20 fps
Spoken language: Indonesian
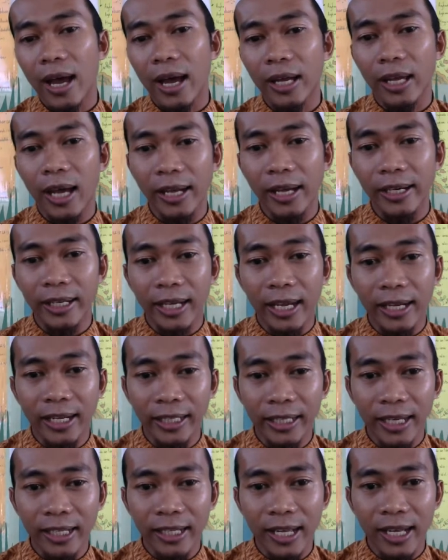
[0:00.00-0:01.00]
Ada
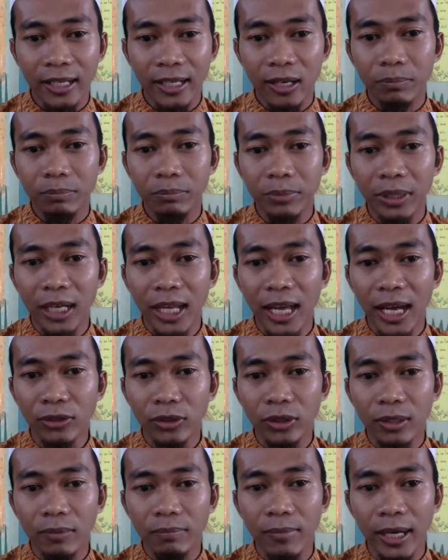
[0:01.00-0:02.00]
anak-anak.
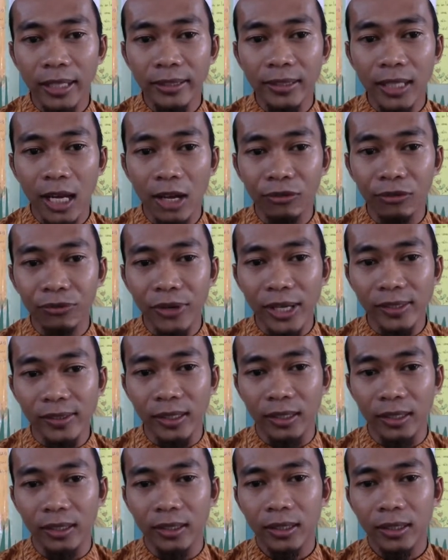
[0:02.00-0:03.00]
Bilab, maktab,
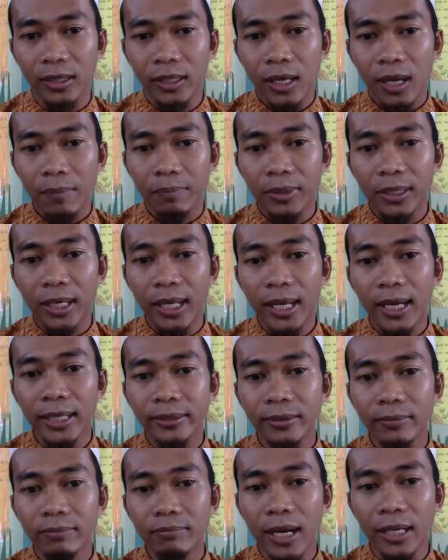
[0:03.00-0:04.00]
fasal.
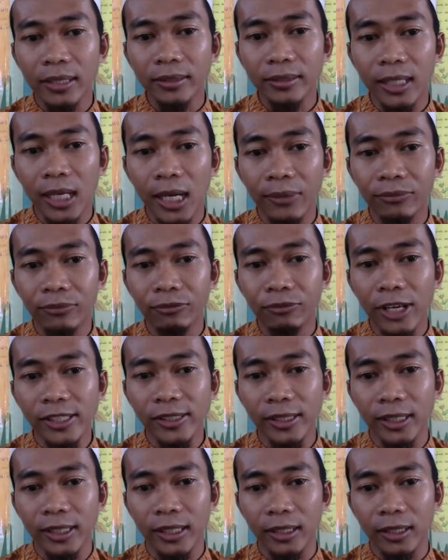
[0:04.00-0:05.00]
Bilab, maktab,
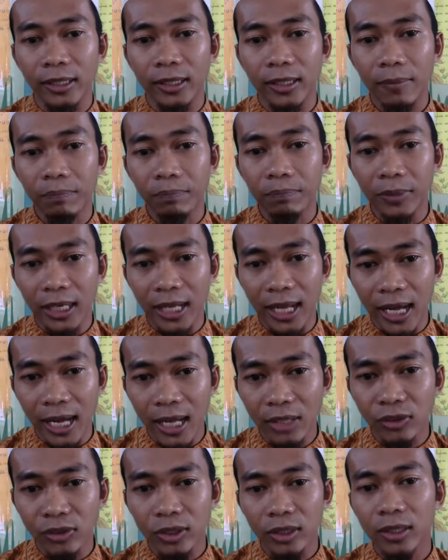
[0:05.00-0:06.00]
fasal.
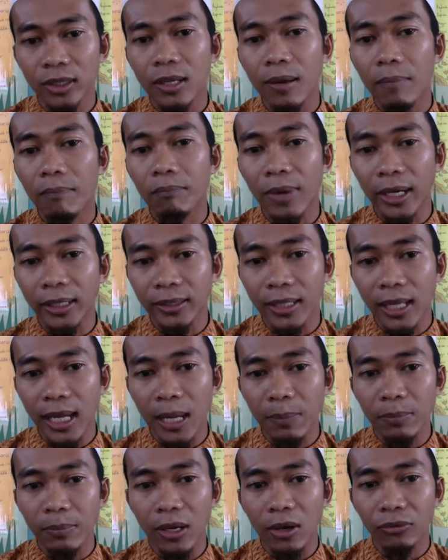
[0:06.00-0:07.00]
Bilab,
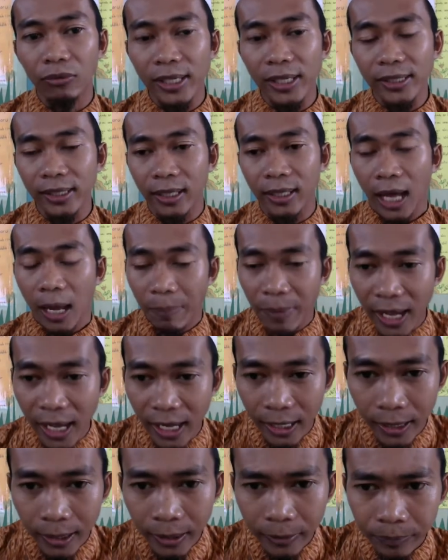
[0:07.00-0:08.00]
maktab, fasal.
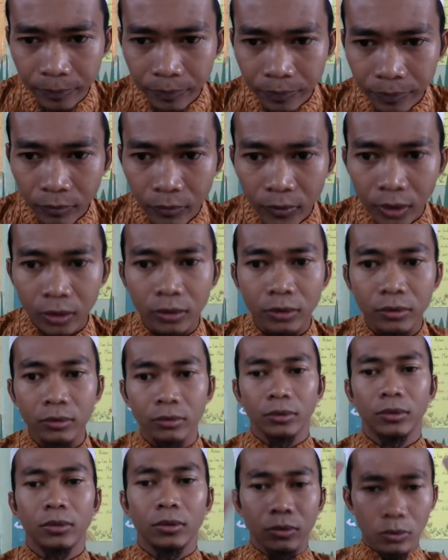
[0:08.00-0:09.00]
Apa?
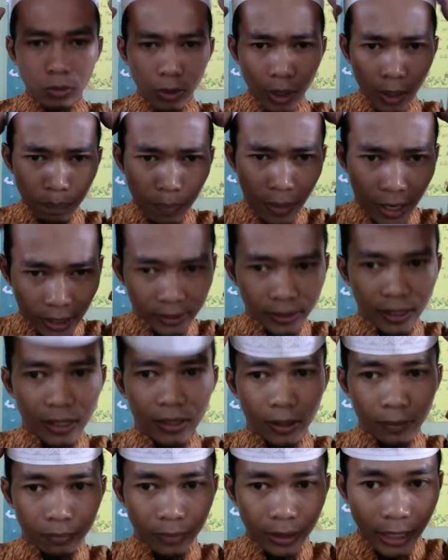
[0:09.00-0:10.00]
Kurang pas.
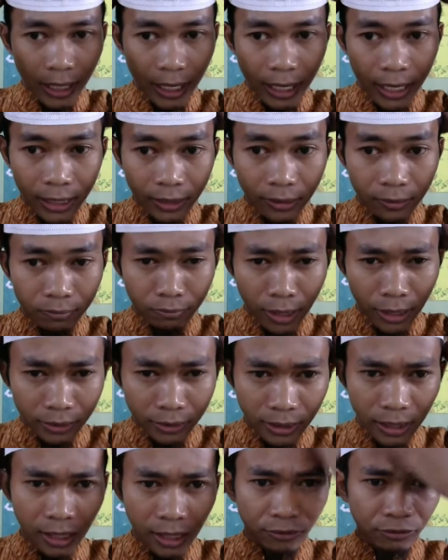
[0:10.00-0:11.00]
Ayo. Bilab,
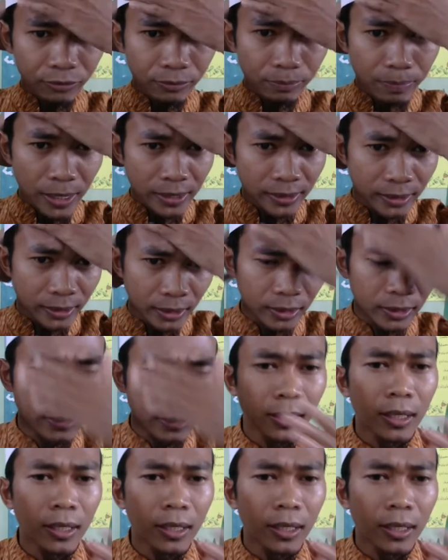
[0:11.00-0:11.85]
maktab, fasal.